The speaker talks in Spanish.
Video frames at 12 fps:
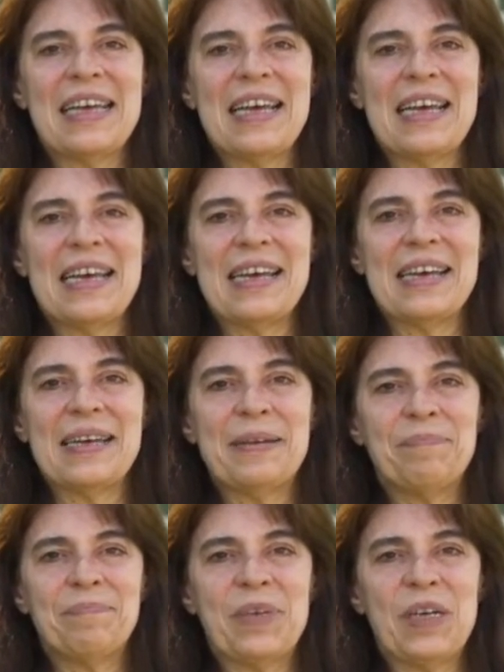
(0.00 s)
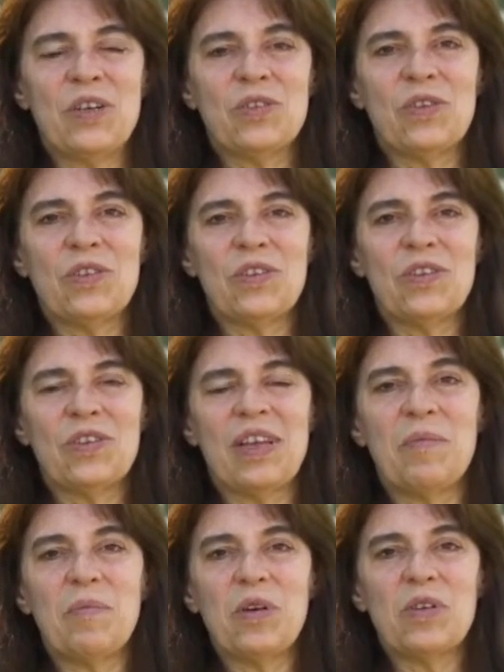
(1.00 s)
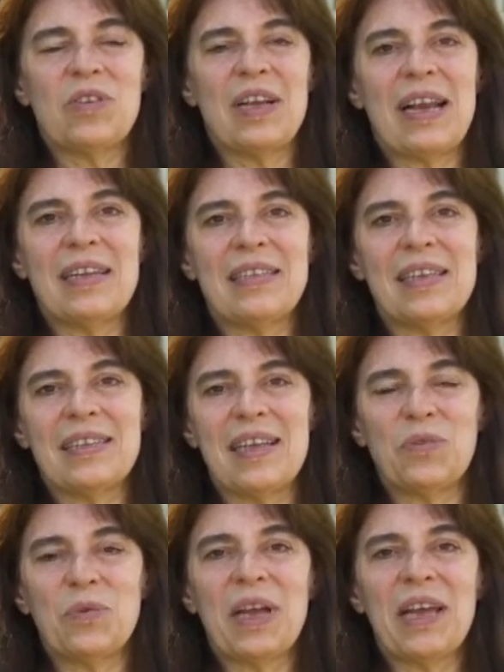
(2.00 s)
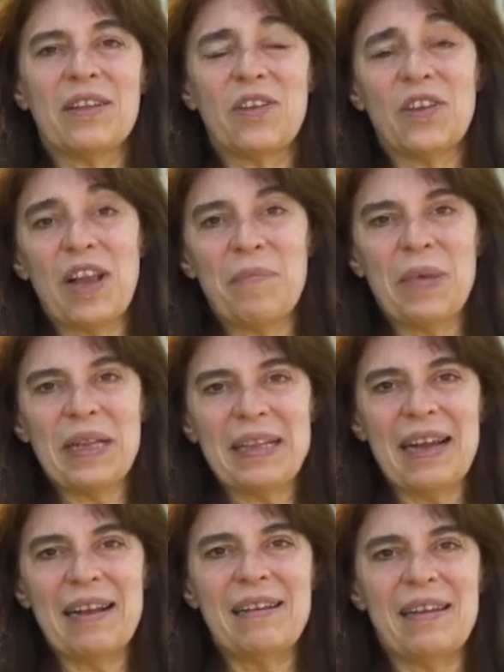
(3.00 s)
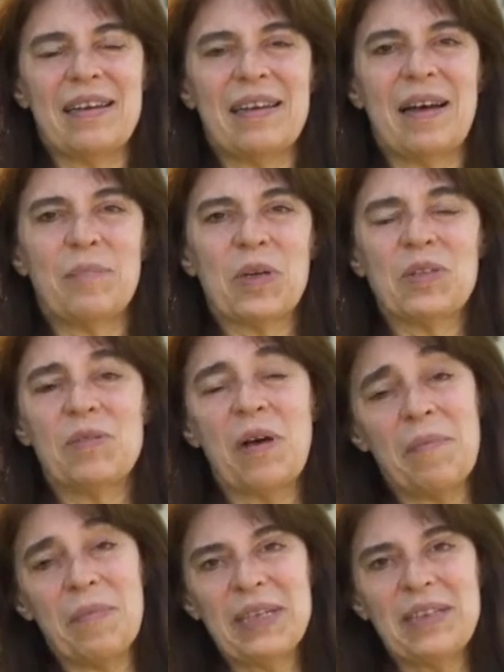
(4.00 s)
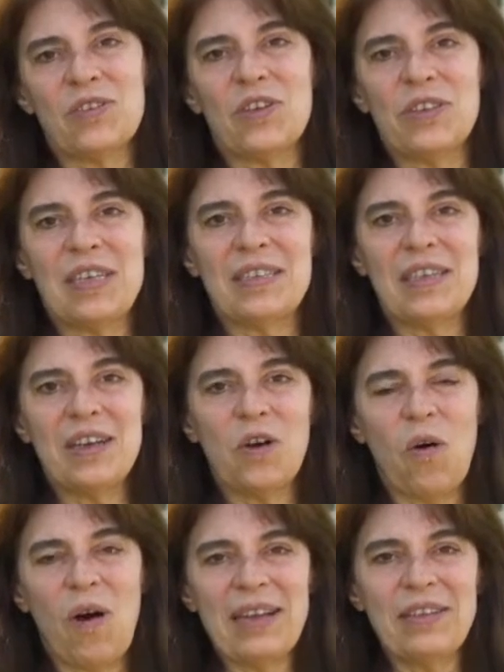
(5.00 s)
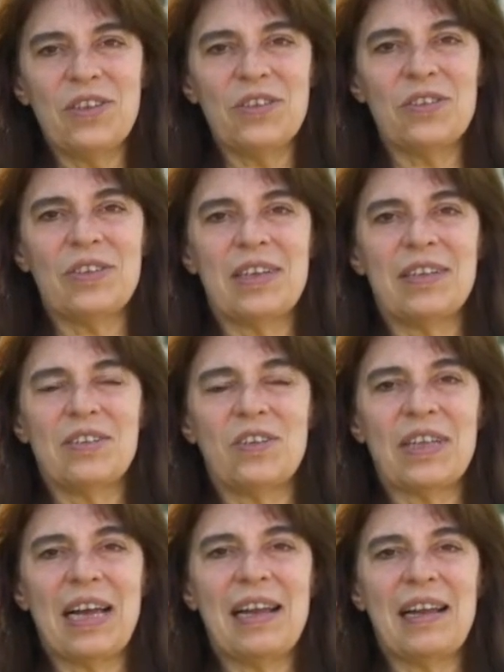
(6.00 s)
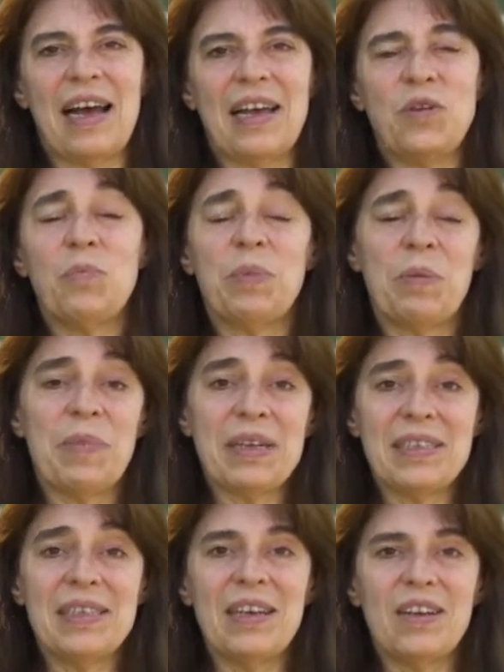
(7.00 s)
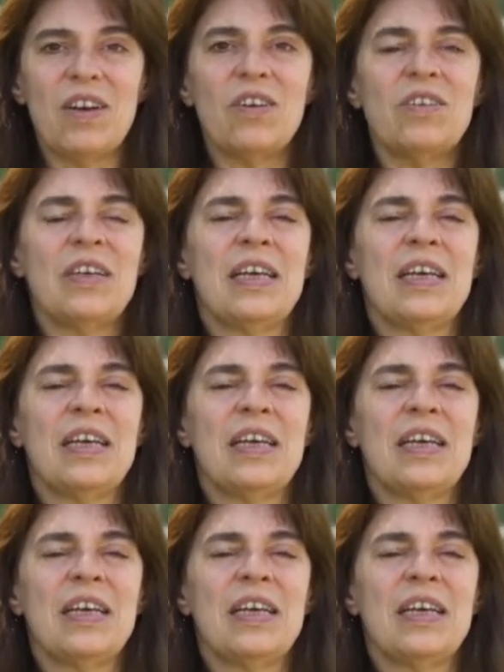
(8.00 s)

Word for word: Em, nosotros tenemos la licenciatura en gestión de ambiental, eh, aproximadamente son de cinco años, en total hay un primer ciclo